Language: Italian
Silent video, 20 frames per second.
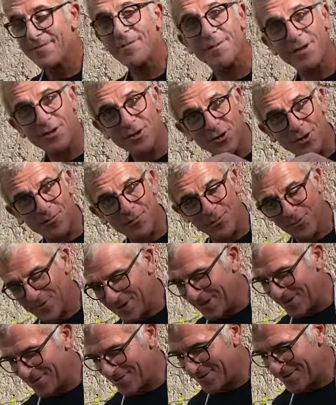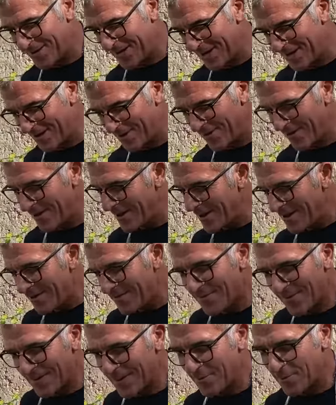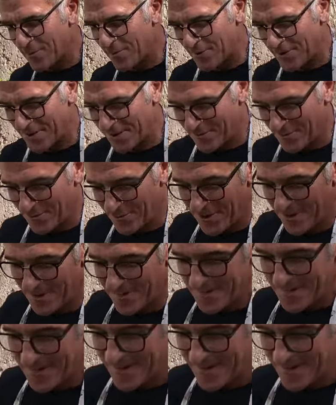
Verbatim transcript: vi piacciono punte di coltello, fate come volete voi.